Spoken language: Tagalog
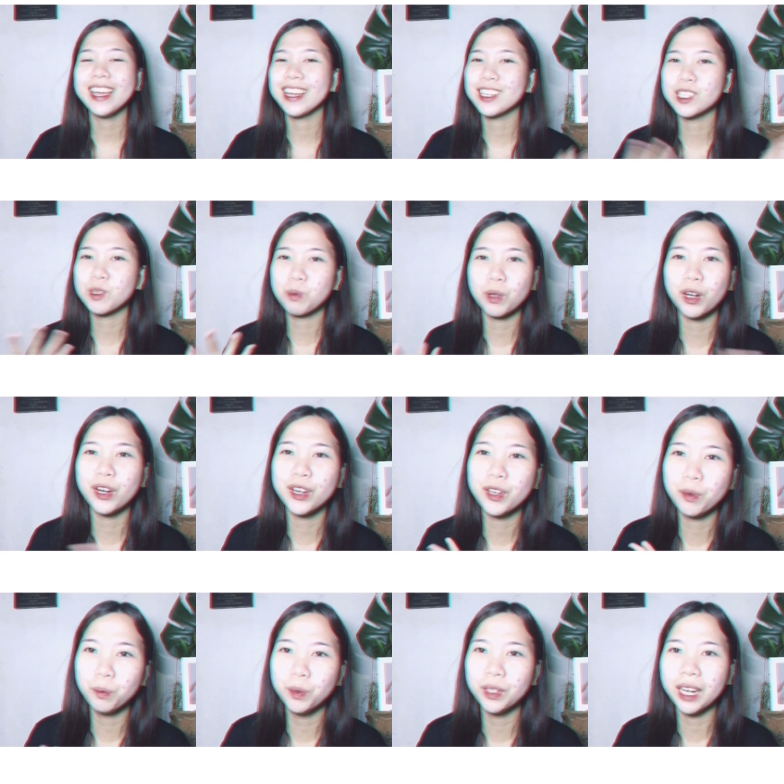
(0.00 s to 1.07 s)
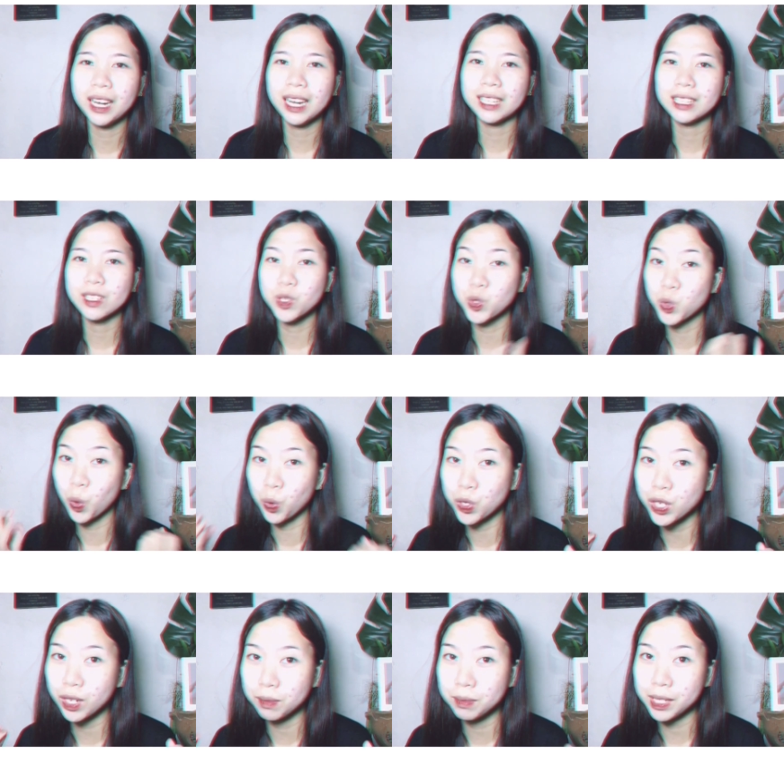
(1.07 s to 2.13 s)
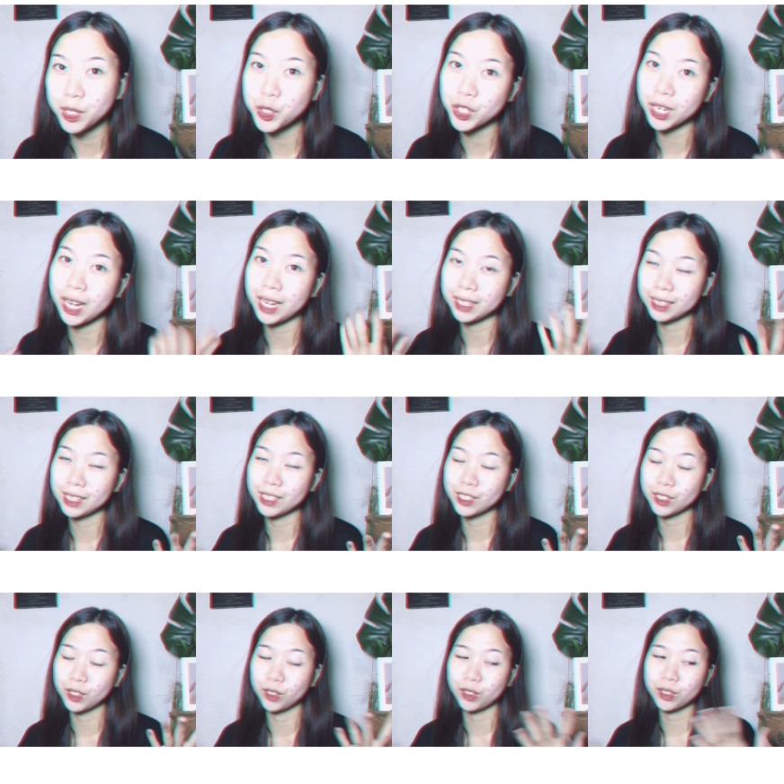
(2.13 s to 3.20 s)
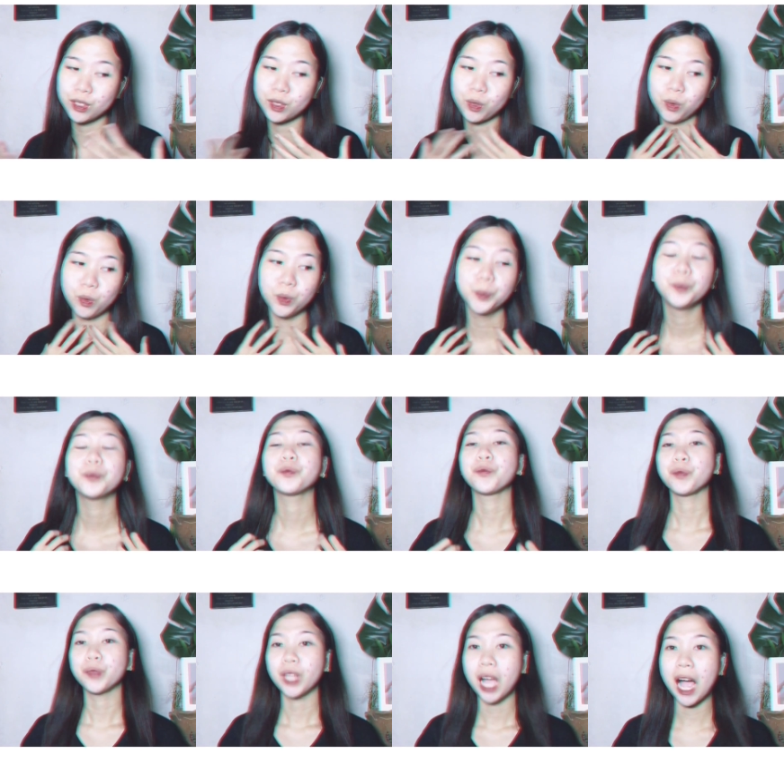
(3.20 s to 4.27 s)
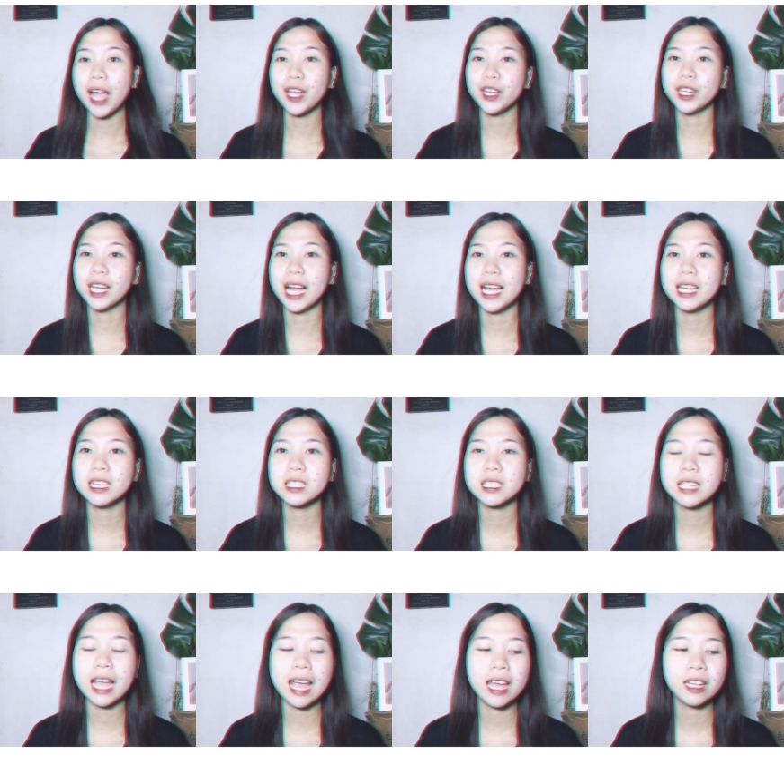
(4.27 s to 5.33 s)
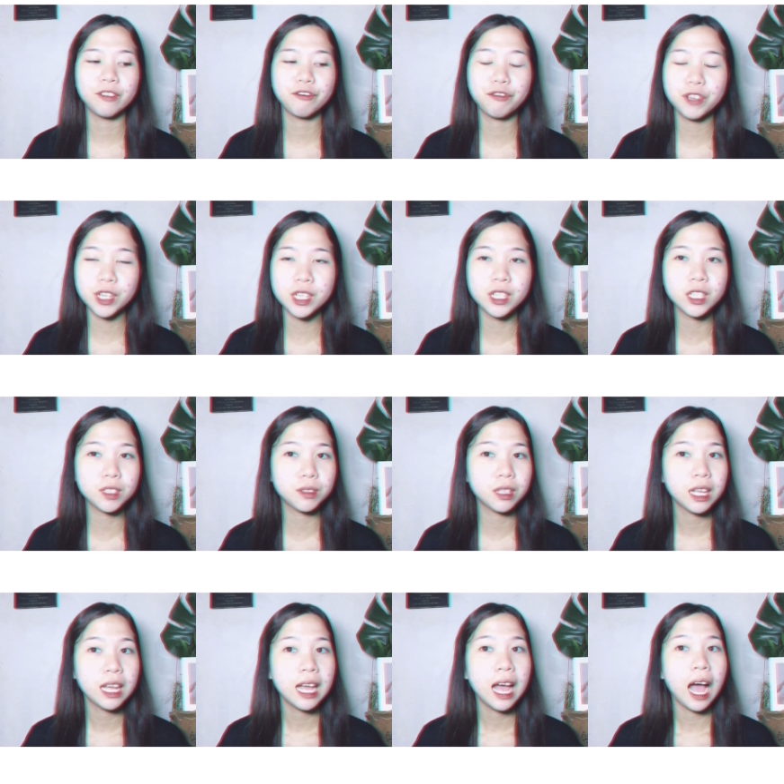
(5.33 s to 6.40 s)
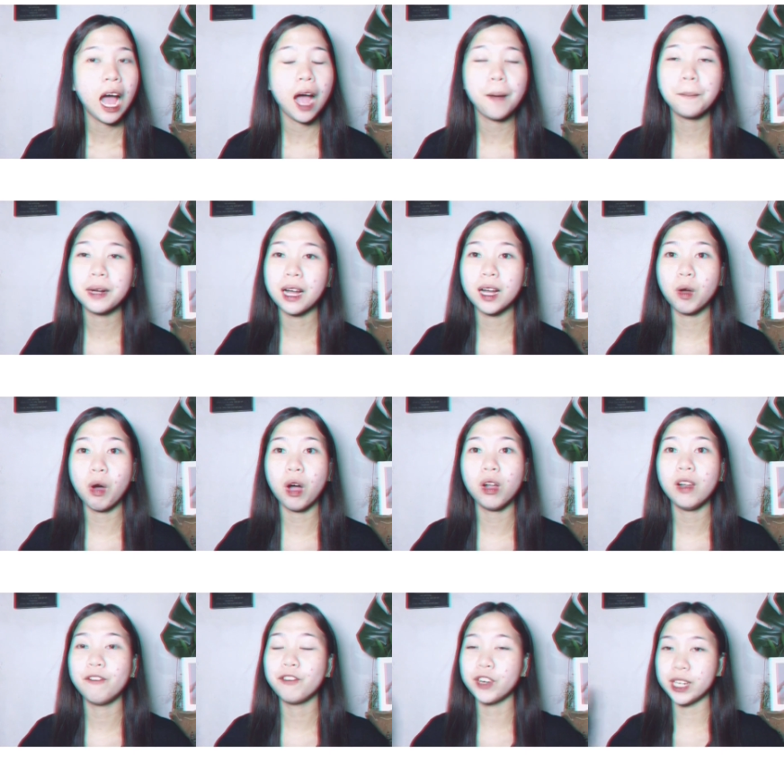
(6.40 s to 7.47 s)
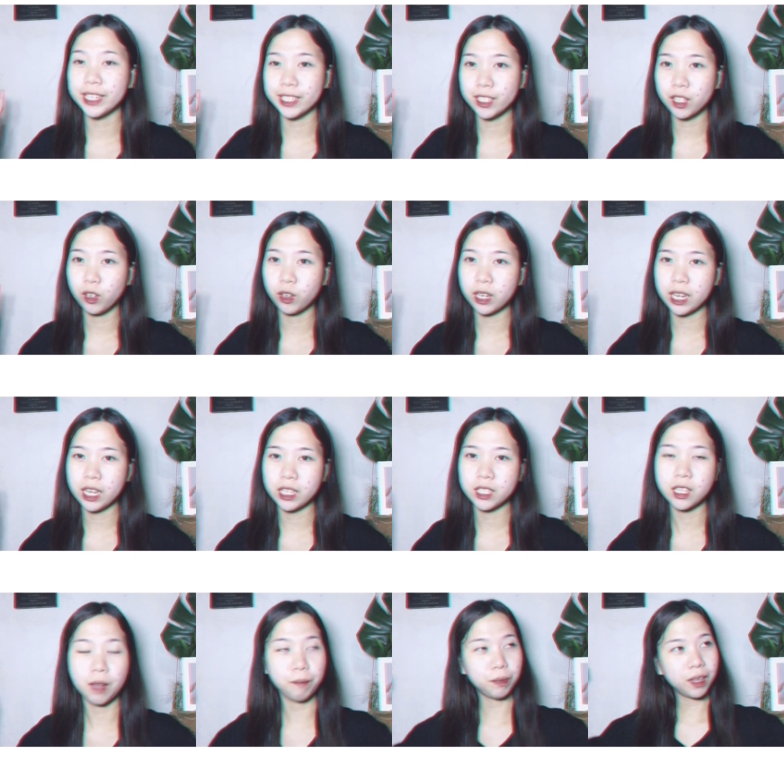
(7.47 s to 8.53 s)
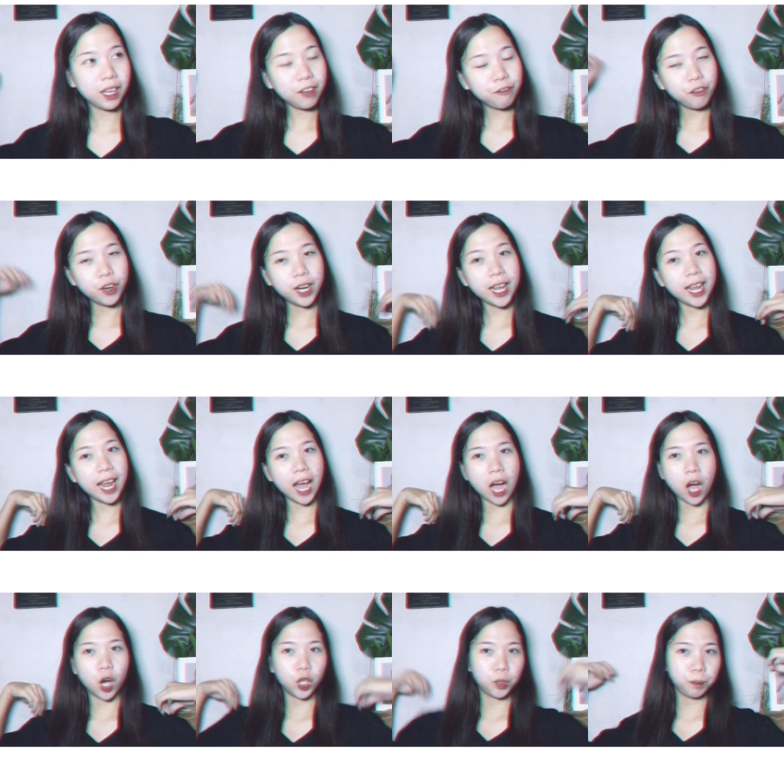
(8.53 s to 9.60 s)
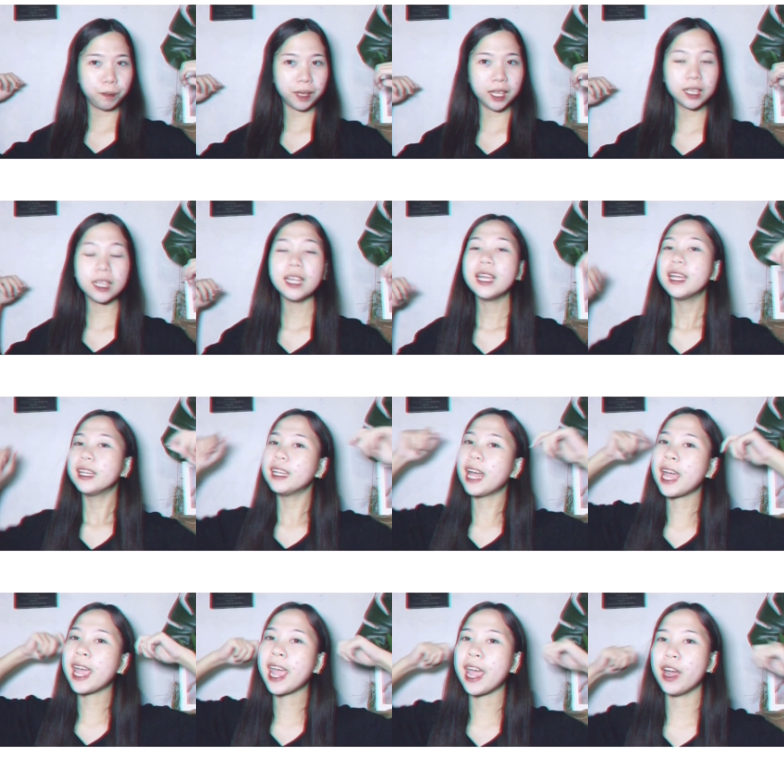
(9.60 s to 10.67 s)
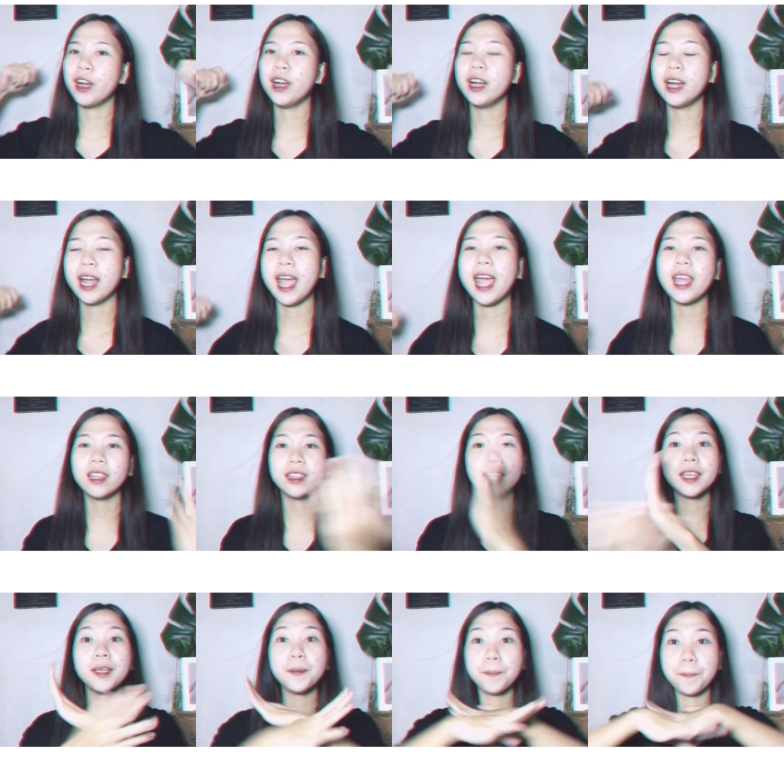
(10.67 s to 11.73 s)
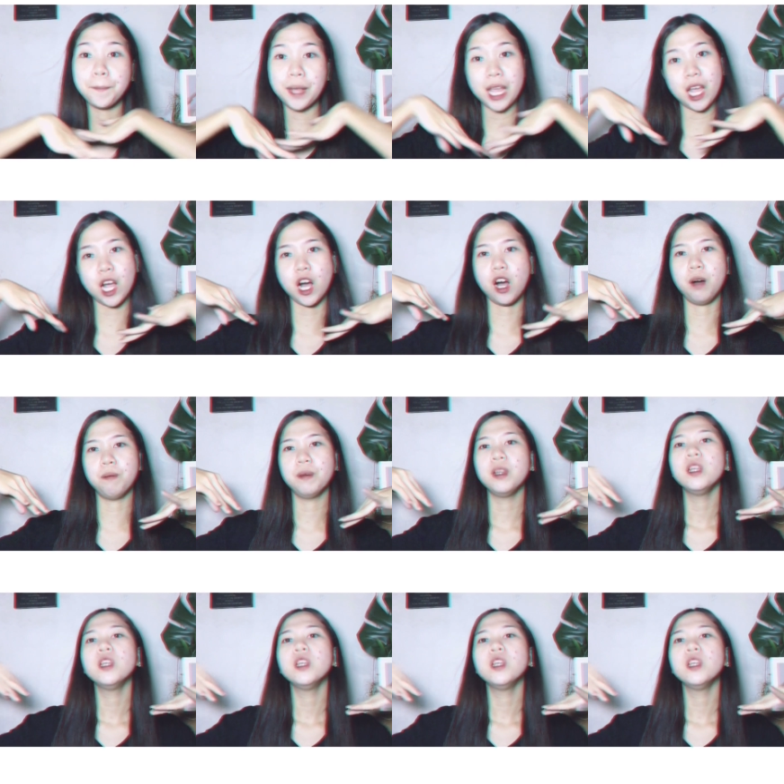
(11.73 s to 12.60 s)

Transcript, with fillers: explore nyo muna lahat ng social media handles nyo. So, ayan guys. And first, ang magagawa ko lang for this look is something for the outfit, the hair, and the makeup.